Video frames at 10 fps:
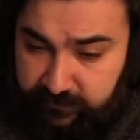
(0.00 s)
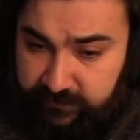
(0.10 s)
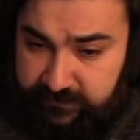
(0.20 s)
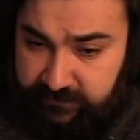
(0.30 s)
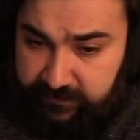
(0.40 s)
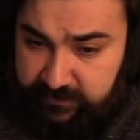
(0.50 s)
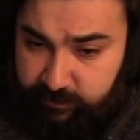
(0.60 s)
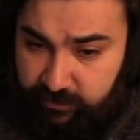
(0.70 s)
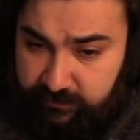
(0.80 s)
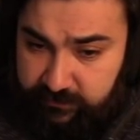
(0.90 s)
Sadakat
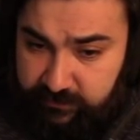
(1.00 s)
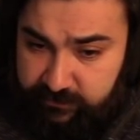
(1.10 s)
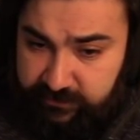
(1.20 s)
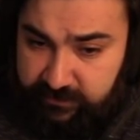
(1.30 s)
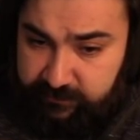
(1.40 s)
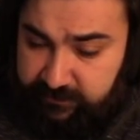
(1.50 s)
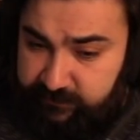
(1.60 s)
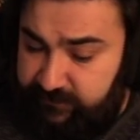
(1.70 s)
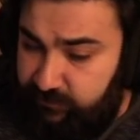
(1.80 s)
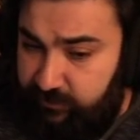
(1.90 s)
puanlarıyla bir şeyler yapacak
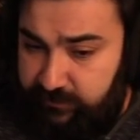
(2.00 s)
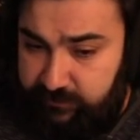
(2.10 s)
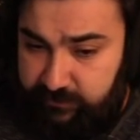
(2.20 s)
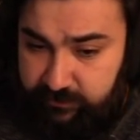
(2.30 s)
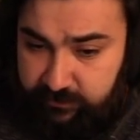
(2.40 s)
mısınız? Yok hayır.